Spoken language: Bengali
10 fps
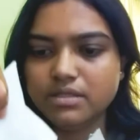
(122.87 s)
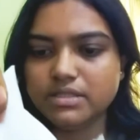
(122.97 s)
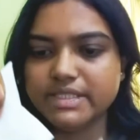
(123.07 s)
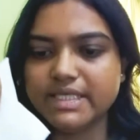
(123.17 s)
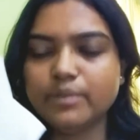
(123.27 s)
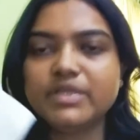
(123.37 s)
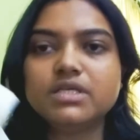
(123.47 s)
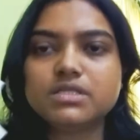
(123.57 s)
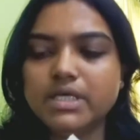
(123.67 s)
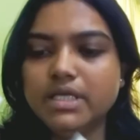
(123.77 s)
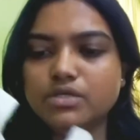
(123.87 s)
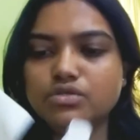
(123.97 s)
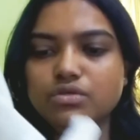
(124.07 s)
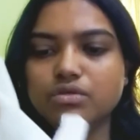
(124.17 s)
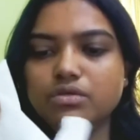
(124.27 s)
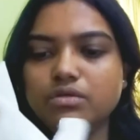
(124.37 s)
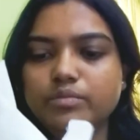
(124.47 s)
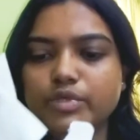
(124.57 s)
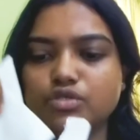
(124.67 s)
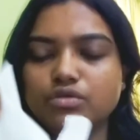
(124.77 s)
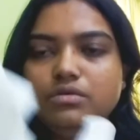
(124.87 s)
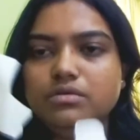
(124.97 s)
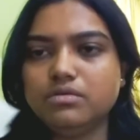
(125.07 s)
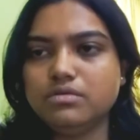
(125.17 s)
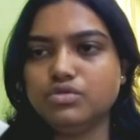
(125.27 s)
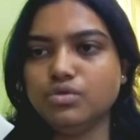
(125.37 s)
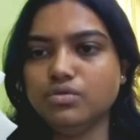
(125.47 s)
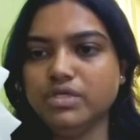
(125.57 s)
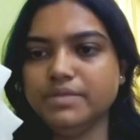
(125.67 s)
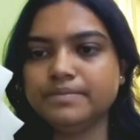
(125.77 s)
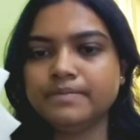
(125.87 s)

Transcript: যেটা আমাদের স্কিনের জন্য ভীষণ জরুরি